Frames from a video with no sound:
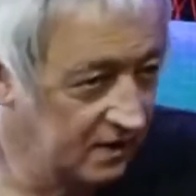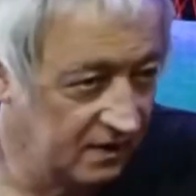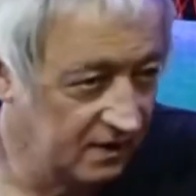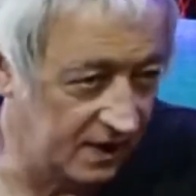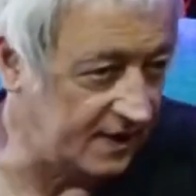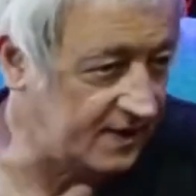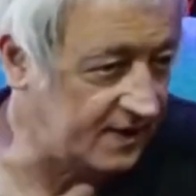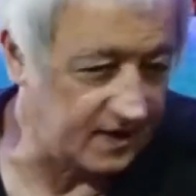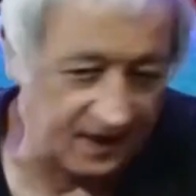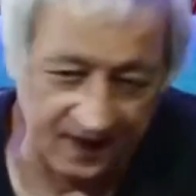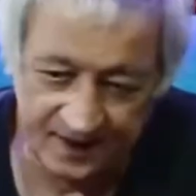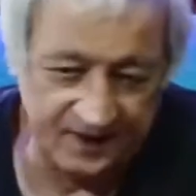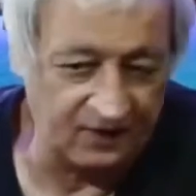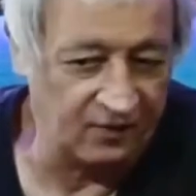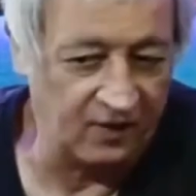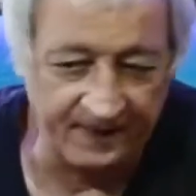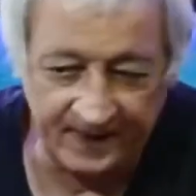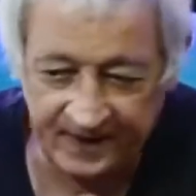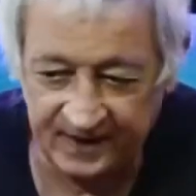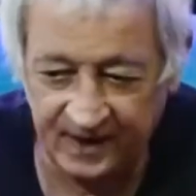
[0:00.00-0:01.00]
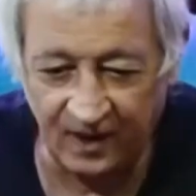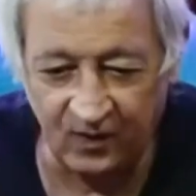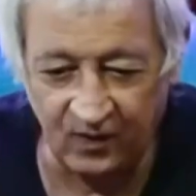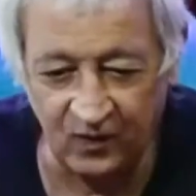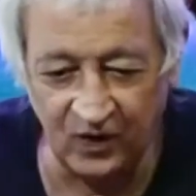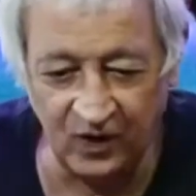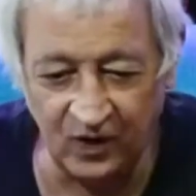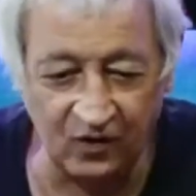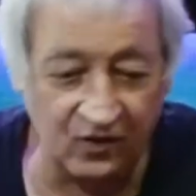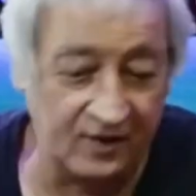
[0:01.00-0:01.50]
es decir, hacer un
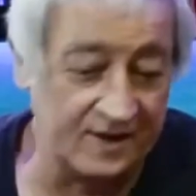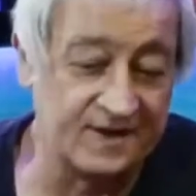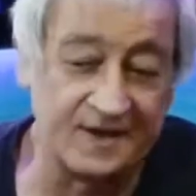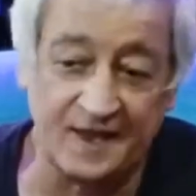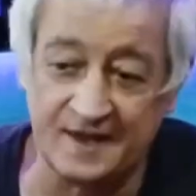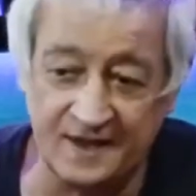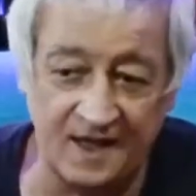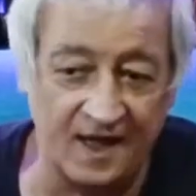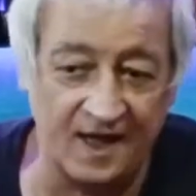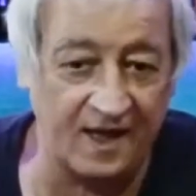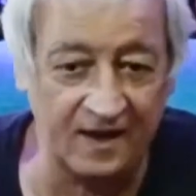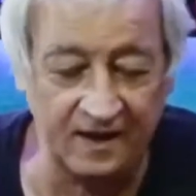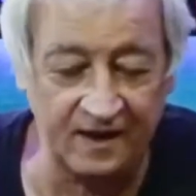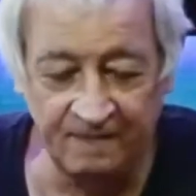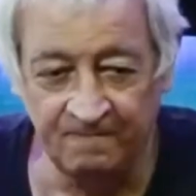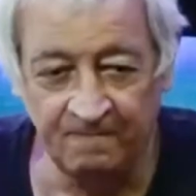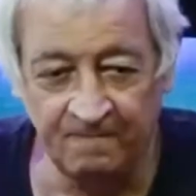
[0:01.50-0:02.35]
espectáculo, o ensayar.